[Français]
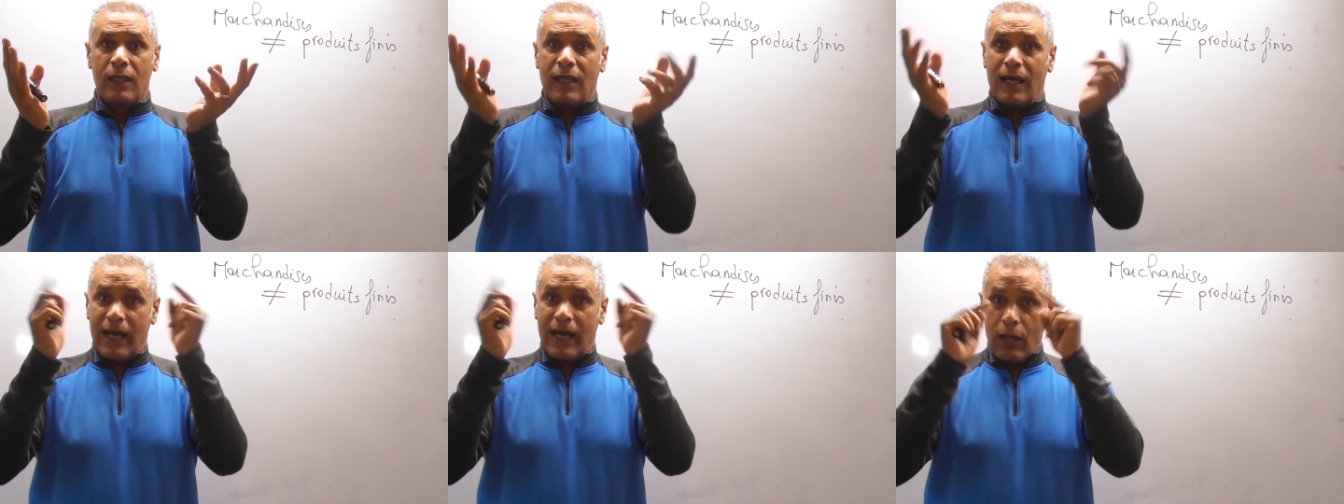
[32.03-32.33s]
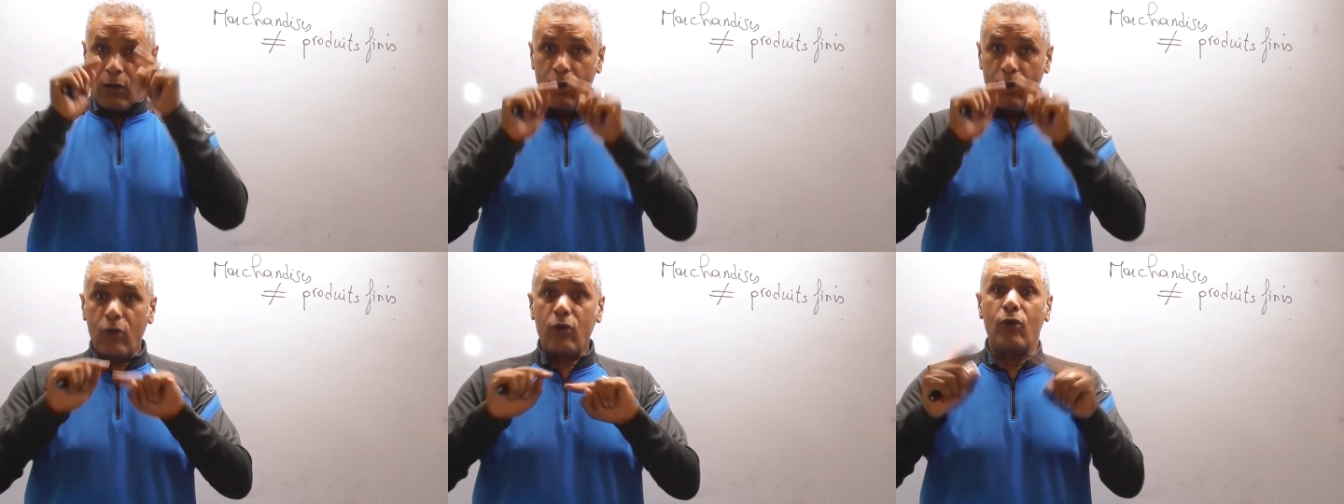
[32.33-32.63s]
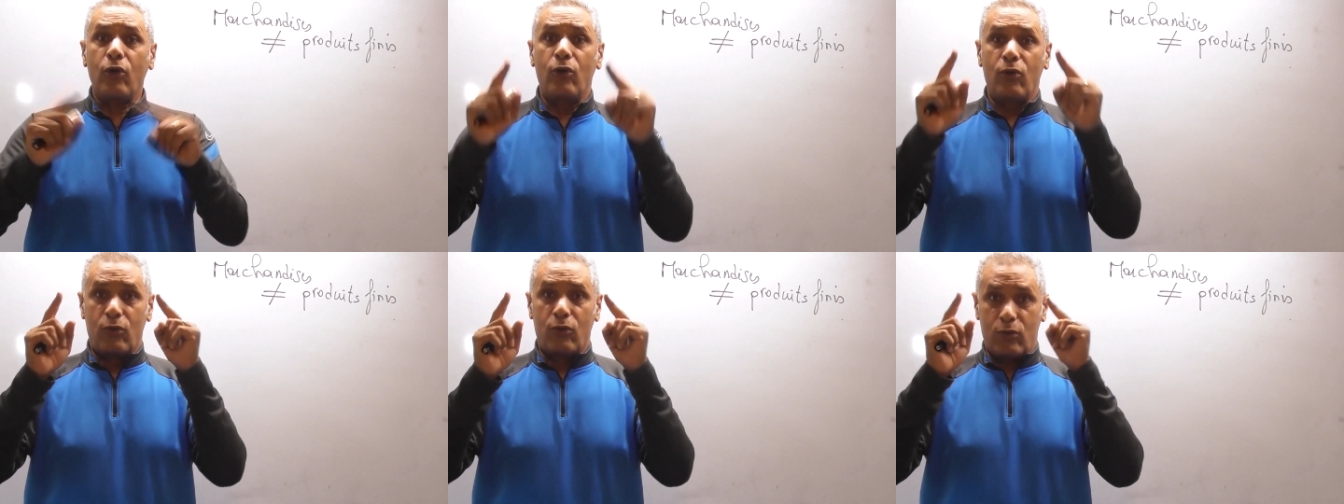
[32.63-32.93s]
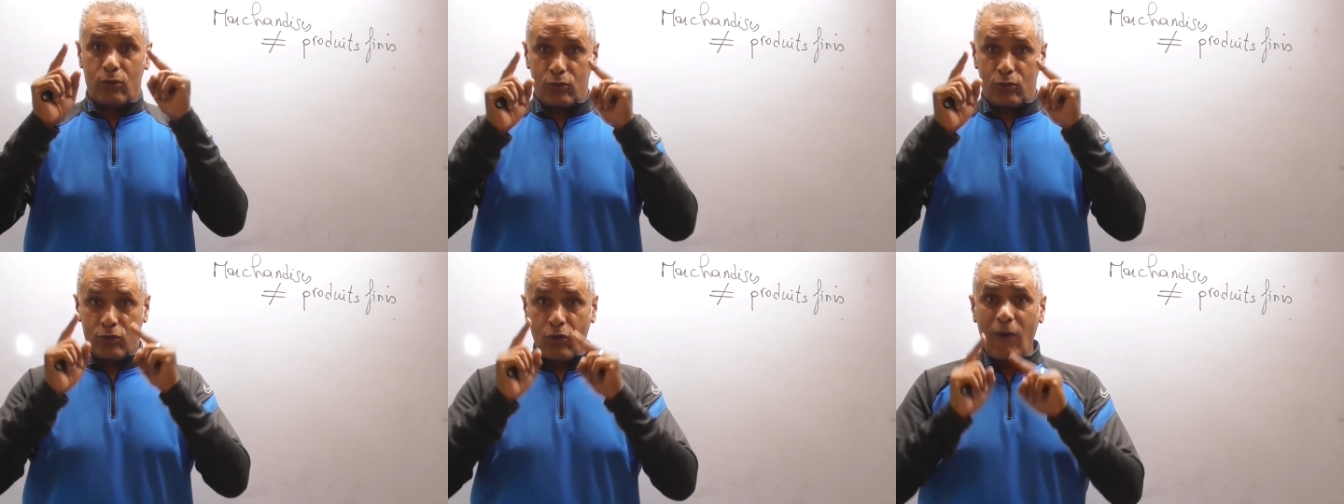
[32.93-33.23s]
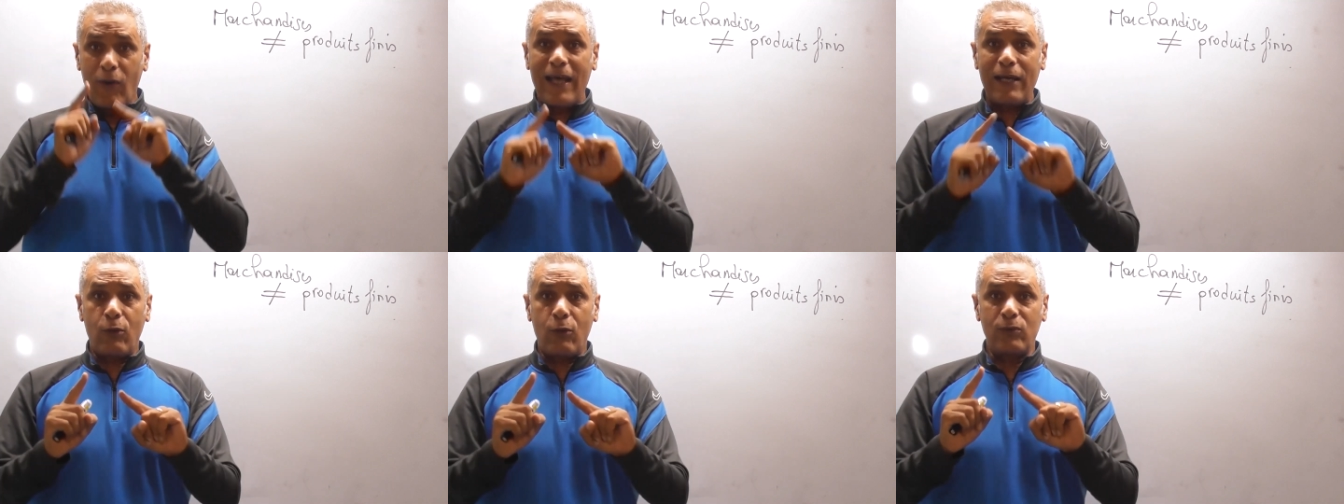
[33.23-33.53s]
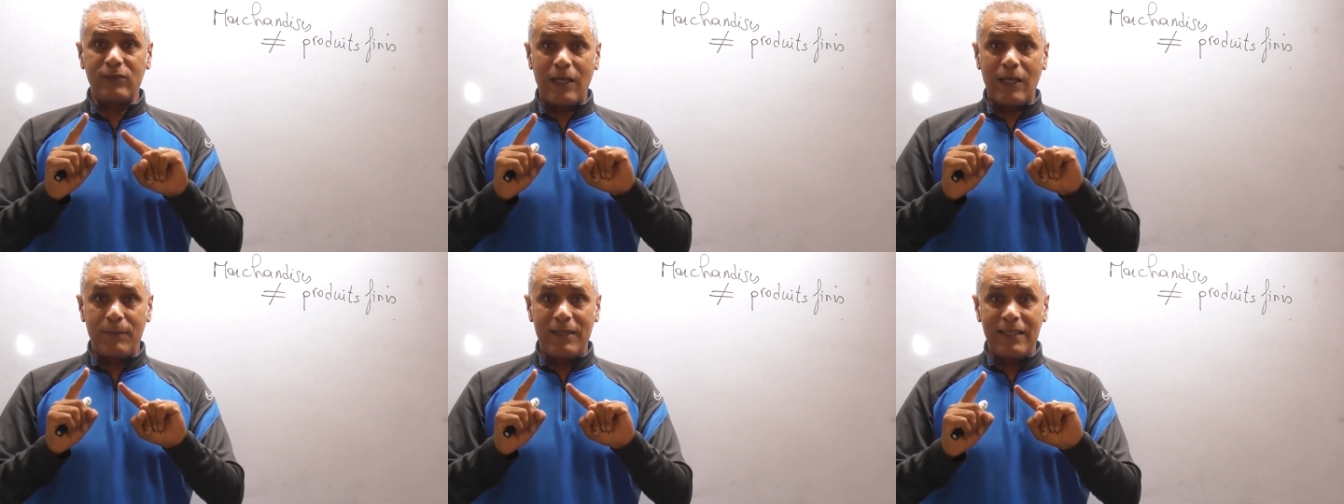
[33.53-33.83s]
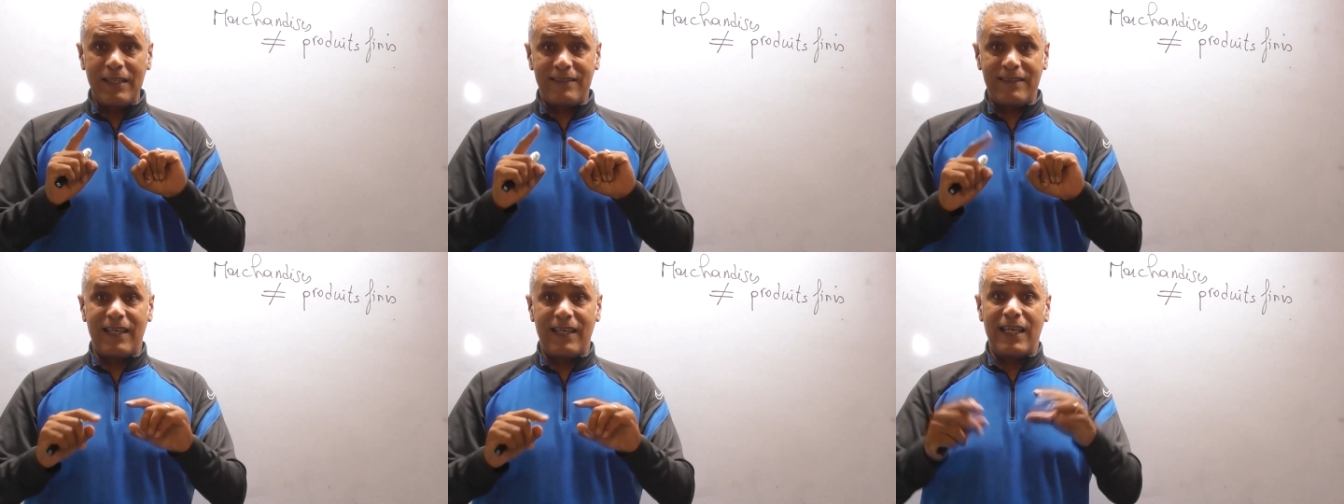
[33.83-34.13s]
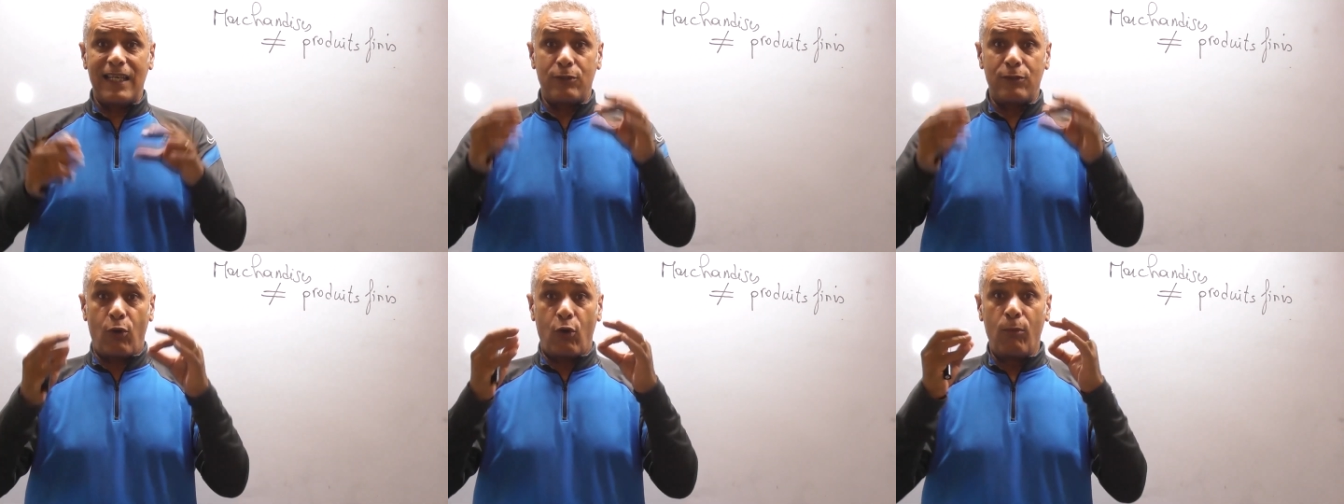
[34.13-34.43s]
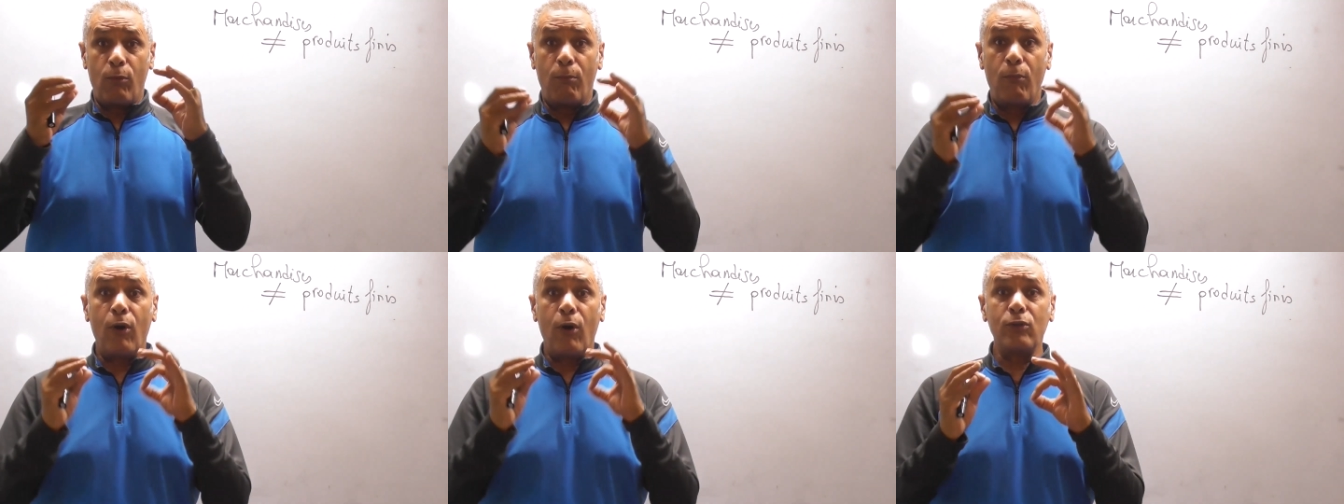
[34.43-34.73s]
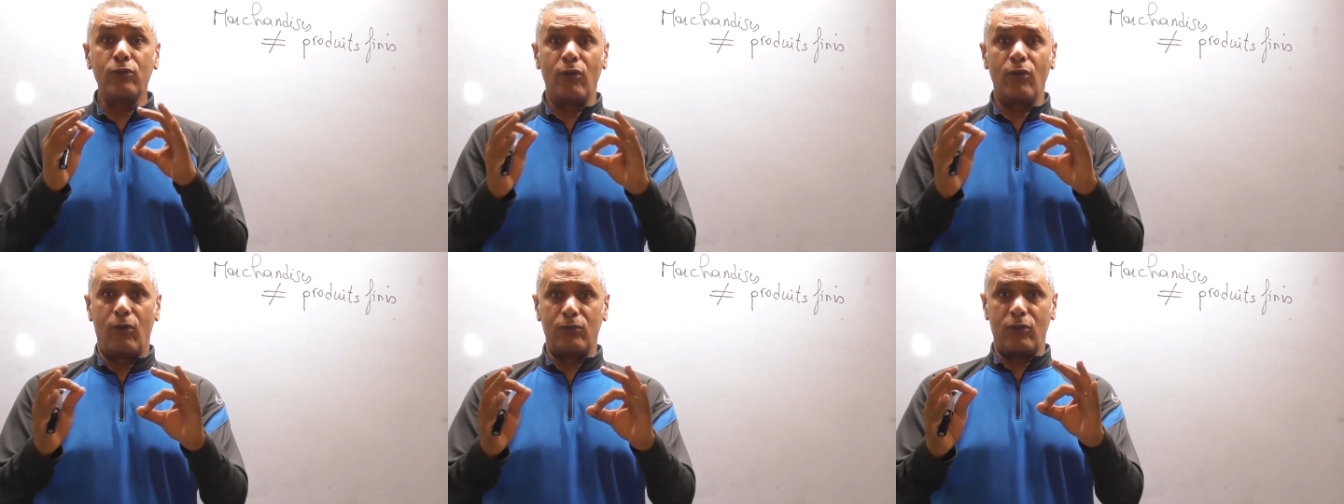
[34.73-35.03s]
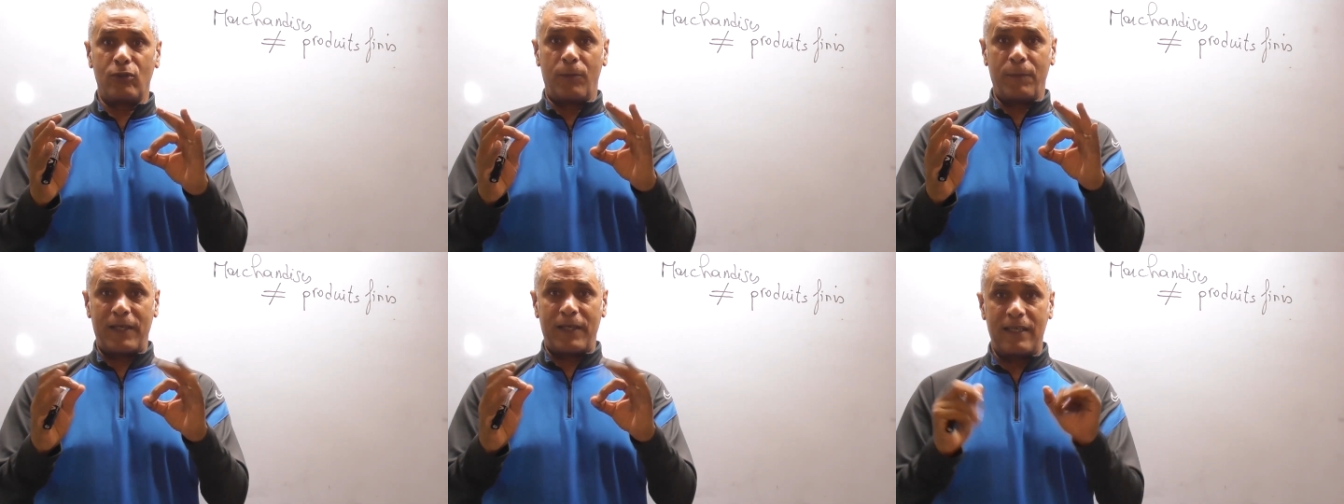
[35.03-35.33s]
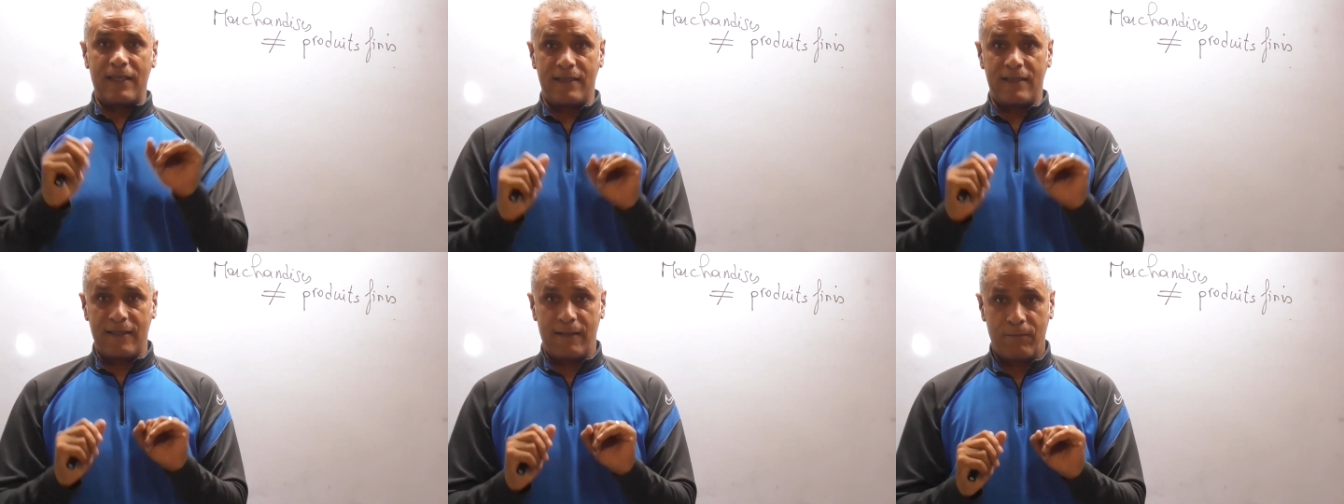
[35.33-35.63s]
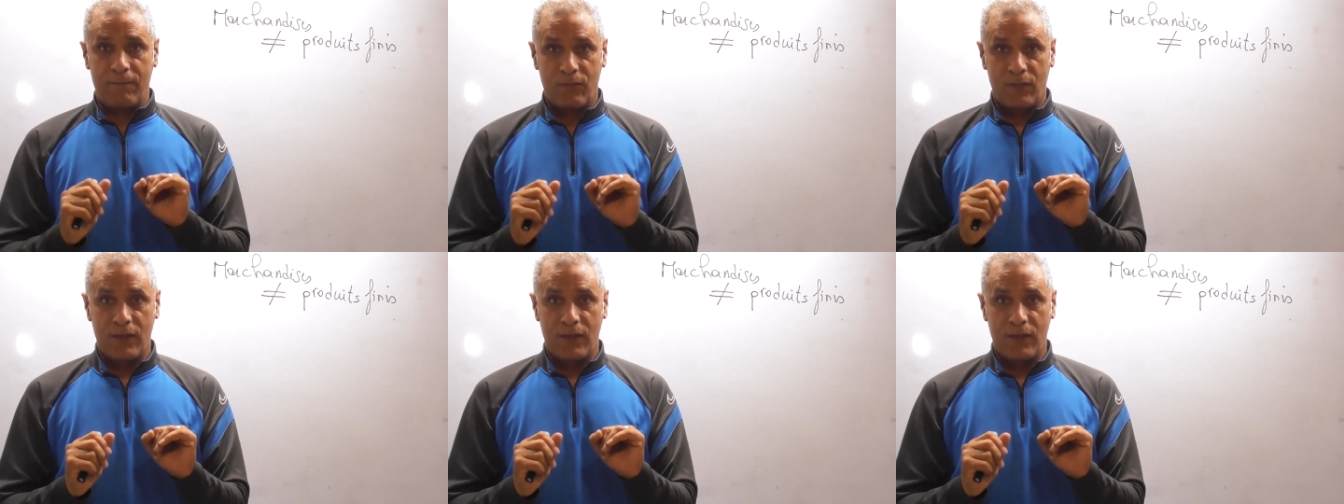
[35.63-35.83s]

Alors que dans la comptabilité, dans le monde de l'entreprise,